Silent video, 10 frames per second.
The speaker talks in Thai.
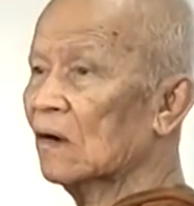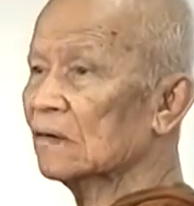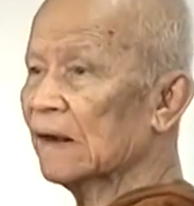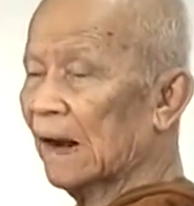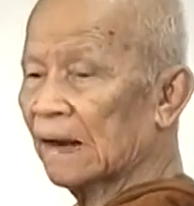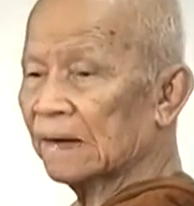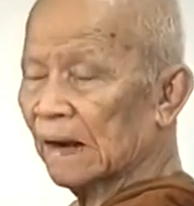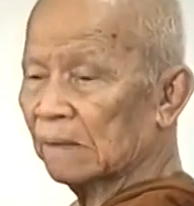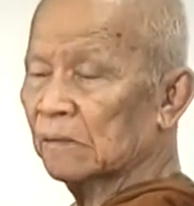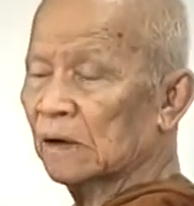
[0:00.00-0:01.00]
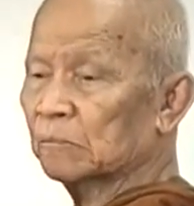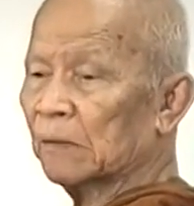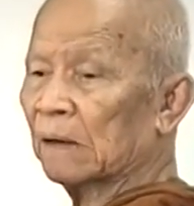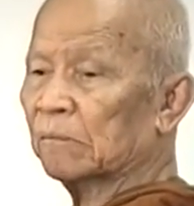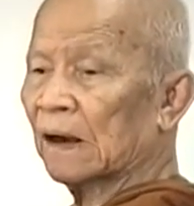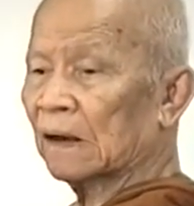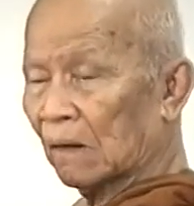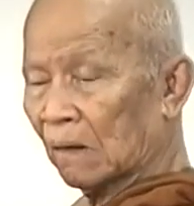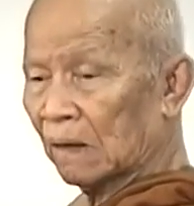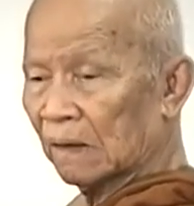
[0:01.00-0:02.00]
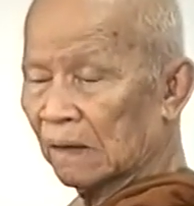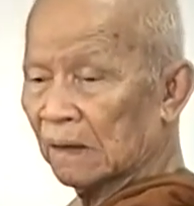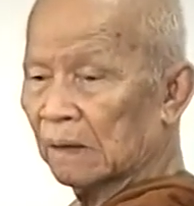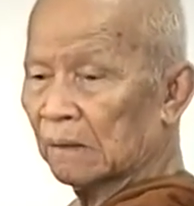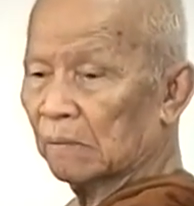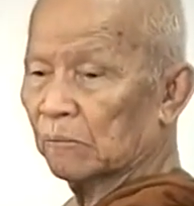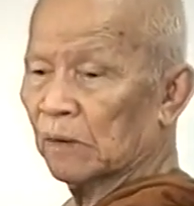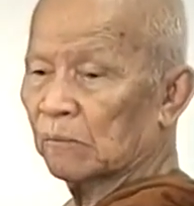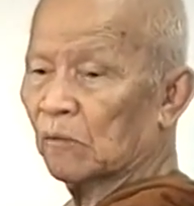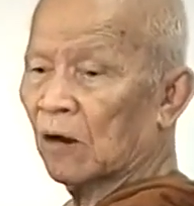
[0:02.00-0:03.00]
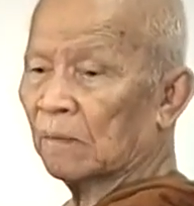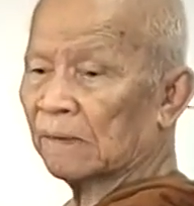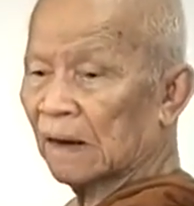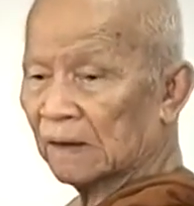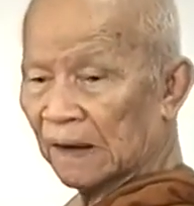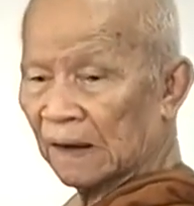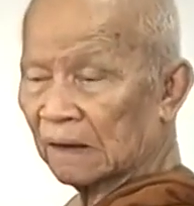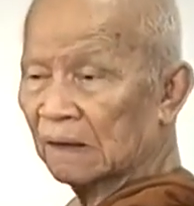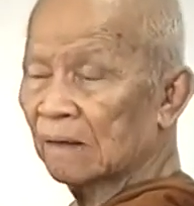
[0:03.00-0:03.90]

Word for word: องแสนเจ็ดหมื่นแปดพันดอลนี่ เป็นมอบครั้งแรก